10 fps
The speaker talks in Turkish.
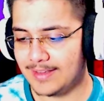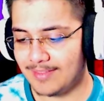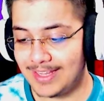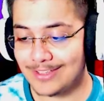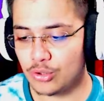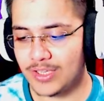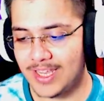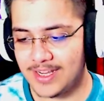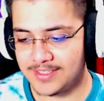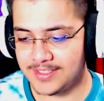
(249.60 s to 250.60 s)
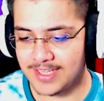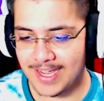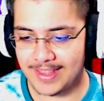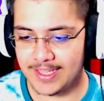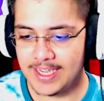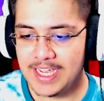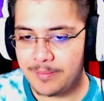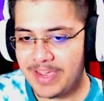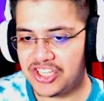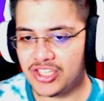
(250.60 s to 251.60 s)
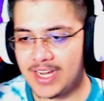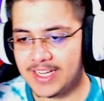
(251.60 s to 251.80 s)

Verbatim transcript: Valla çok gereksiz geldi. 5 tane